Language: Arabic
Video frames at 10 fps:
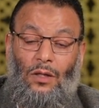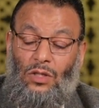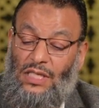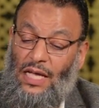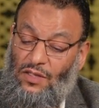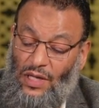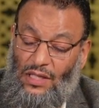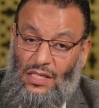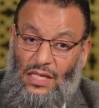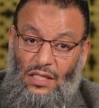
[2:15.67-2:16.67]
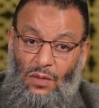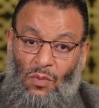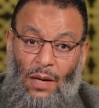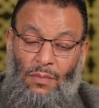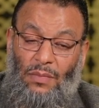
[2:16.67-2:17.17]
أستاذ اتفضل سيادة يعني
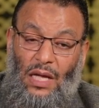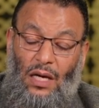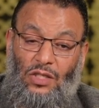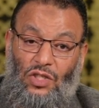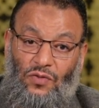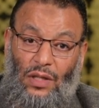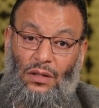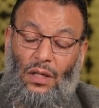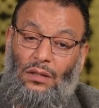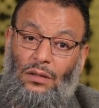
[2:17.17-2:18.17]
المعمم ناقش اتفضل